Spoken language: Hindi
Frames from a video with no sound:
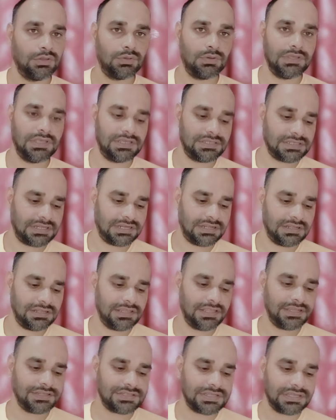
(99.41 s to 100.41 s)
तो ये चैनल
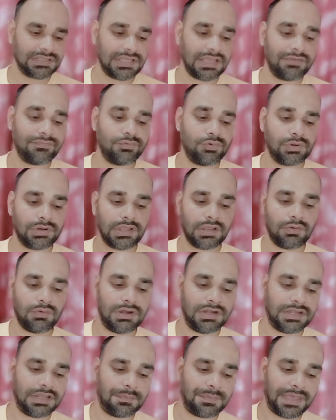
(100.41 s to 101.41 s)
देख सकता है फोर के
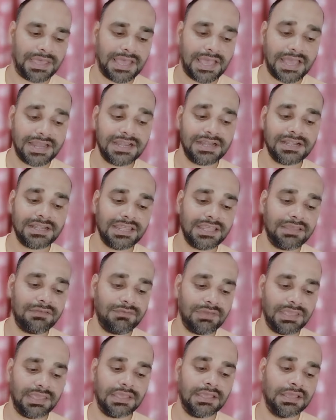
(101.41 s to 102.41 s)
क्वालिटी में एन टी
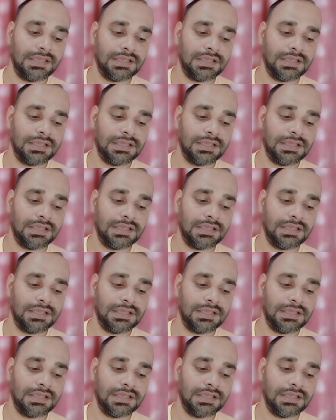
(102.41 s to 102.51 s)
वी